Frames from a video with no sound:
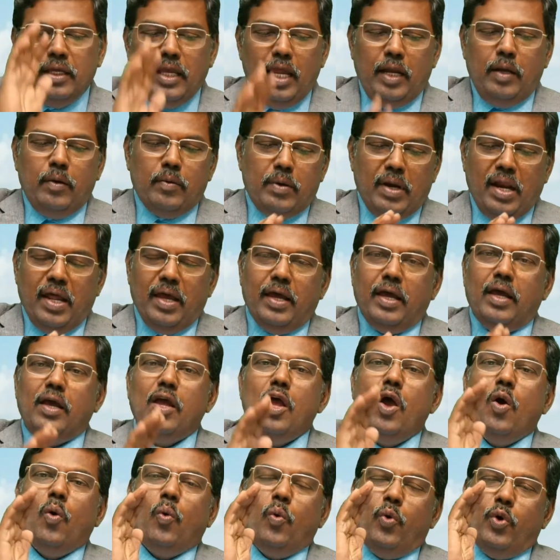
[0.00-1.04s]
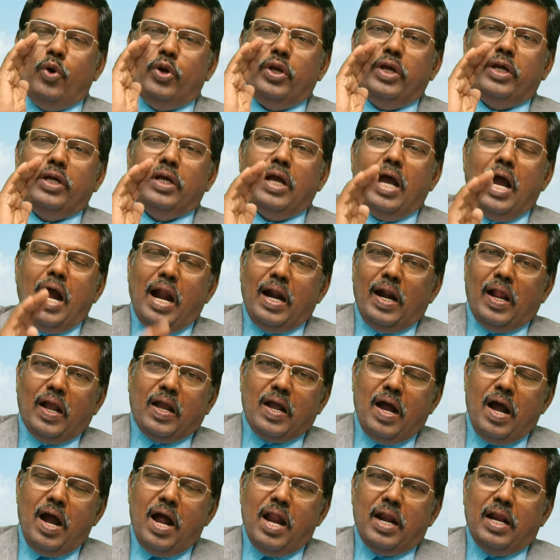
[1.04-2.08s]
என்ற ஒரு
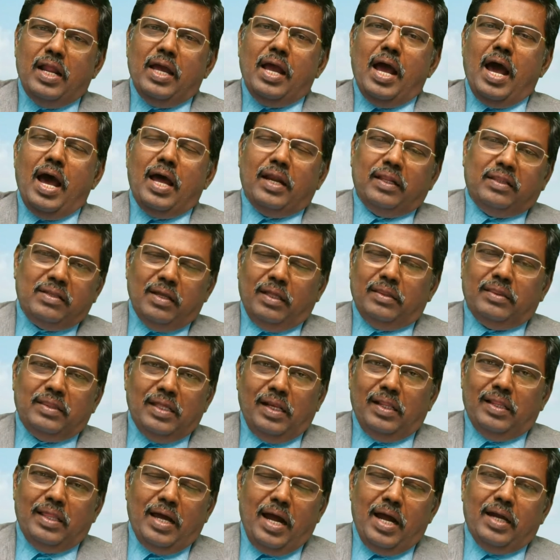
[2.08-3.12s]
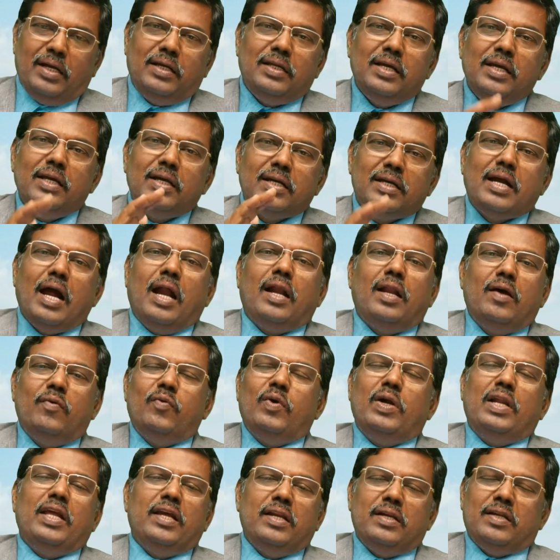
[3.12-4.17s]
அழகான அர்த்தத்தில் தான்
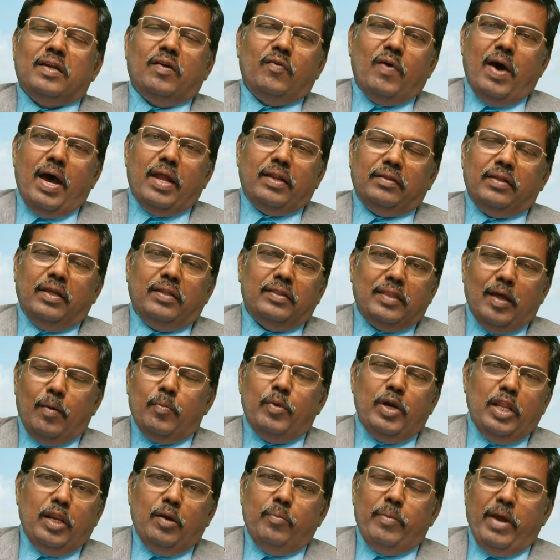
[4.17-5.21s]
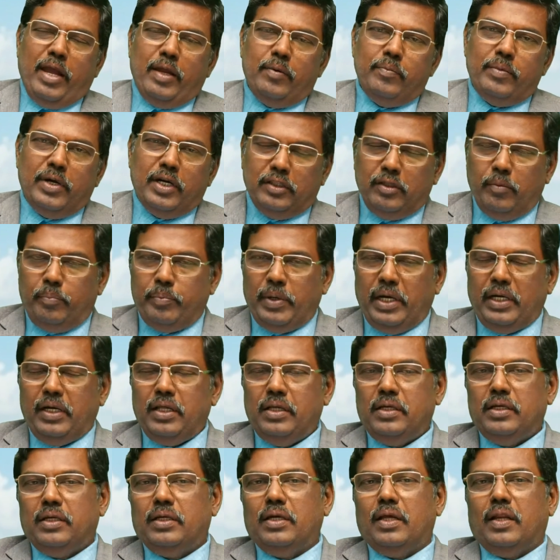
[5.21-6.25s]
கடவுள் என்ற வார்த்தை தமிழில்
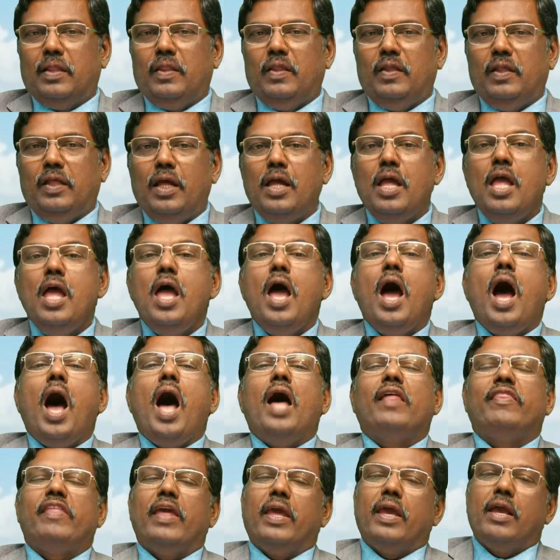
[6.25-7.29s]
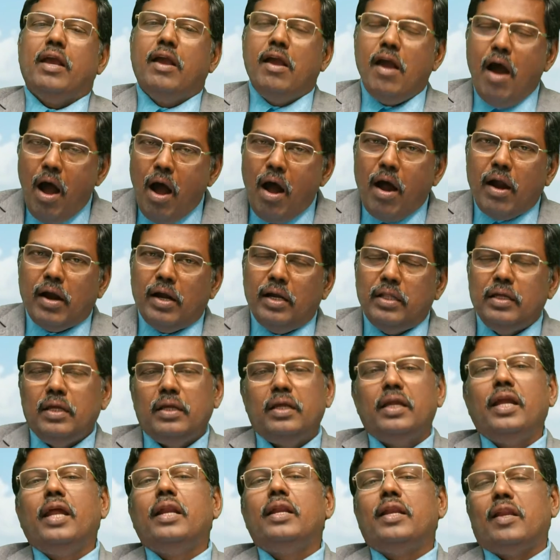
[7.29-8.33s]
பயன்படுத்தப்பட்டிருக்கிறது அதை காட்
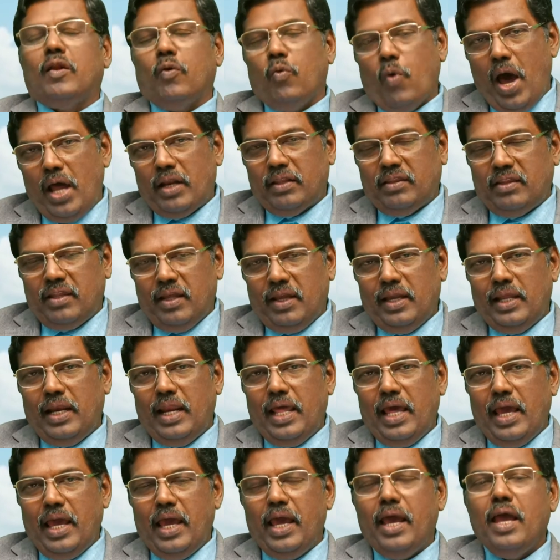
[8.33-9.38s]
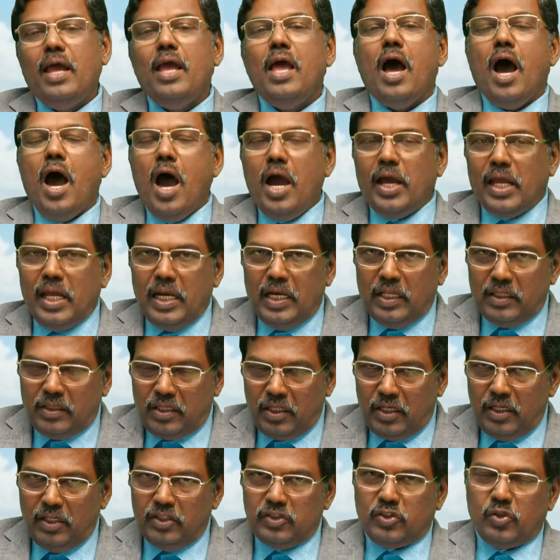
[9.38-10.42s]
என்ற வார்த்தையிலே
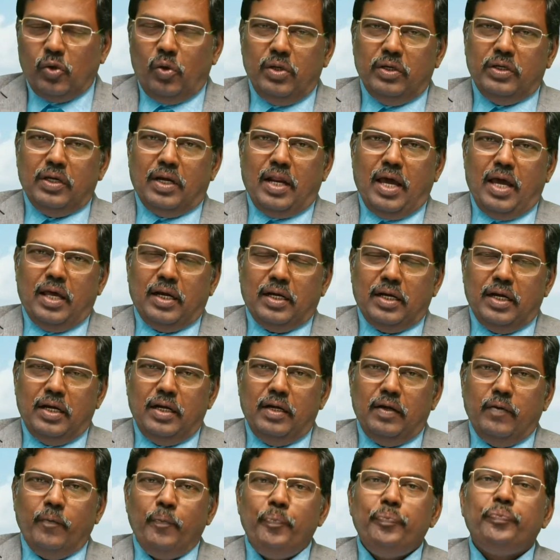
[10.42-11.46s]
ஆங்கிலத்திலே சொல்லுகிறார்கள்